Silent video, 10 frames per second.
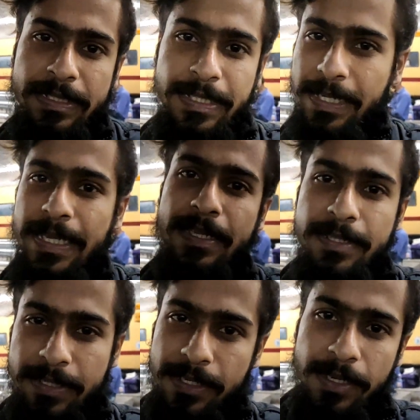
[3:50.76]
যেটা
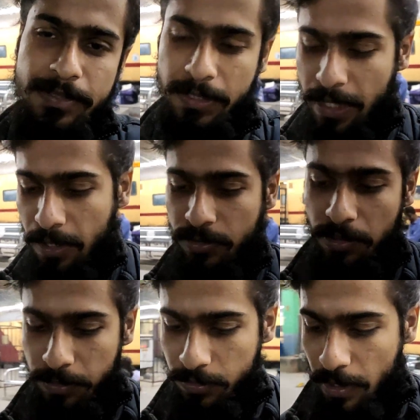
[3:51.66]
যাচ্ছি যেই জায়গায় সেটা দেখাতে
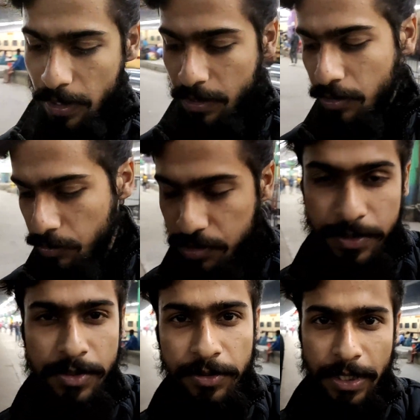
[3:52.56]
হবে তো নালে করে
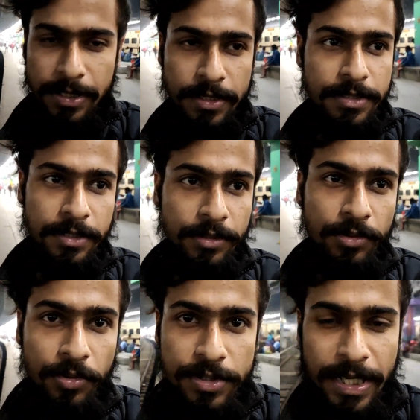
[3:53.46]
বুঝবে যে কোথায় যাচ্ছি
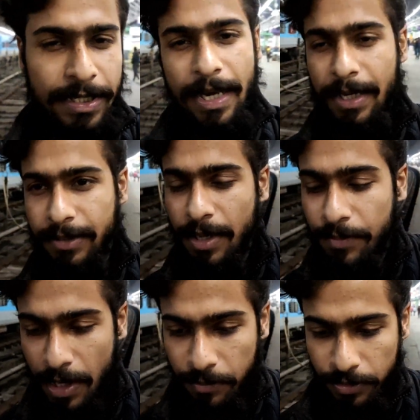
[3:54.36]
তো সেটা দেখাতেই
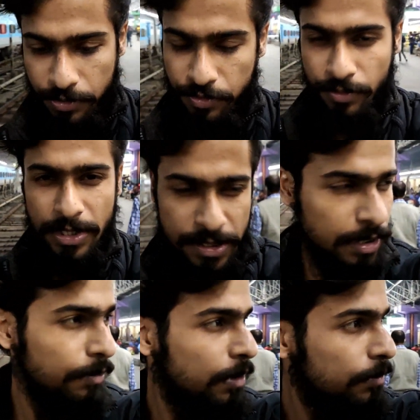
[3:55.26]
আমি একমাত্র শুধু নিচে
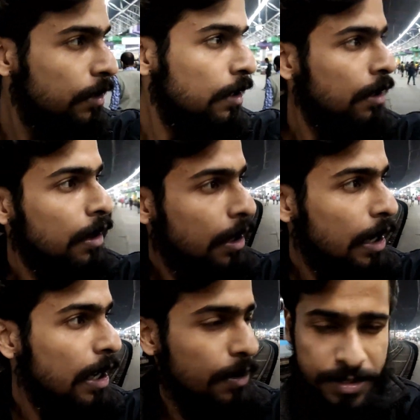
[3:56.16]
নামলাম
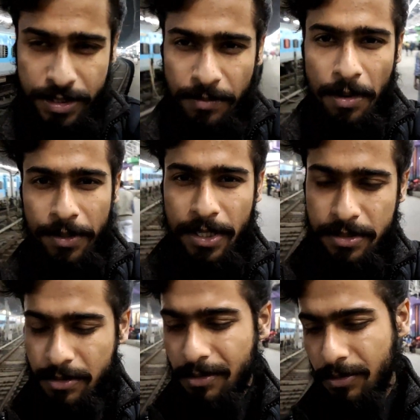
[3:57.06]
আর আমার সাথে বাবা
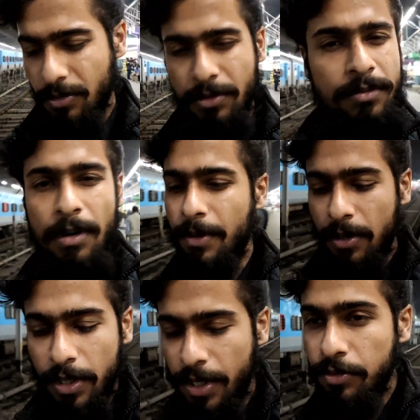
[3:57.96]
যাচ্ছে তো বাবা
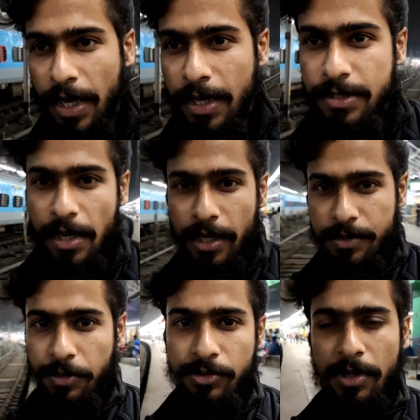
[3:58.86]
অলরেডি উঠে গেছে
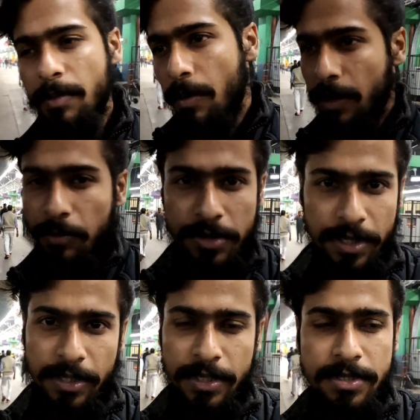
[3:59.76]
লাগেজপত্র নিয়ে বাবাকে
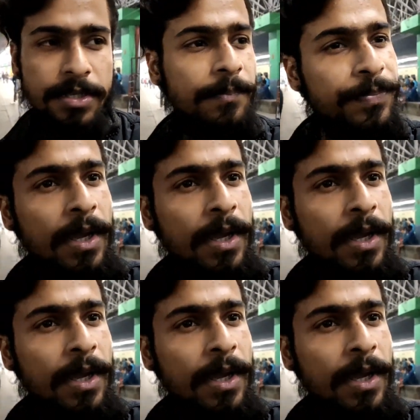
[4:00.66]
বসিয়ে দিয়ে এসেছি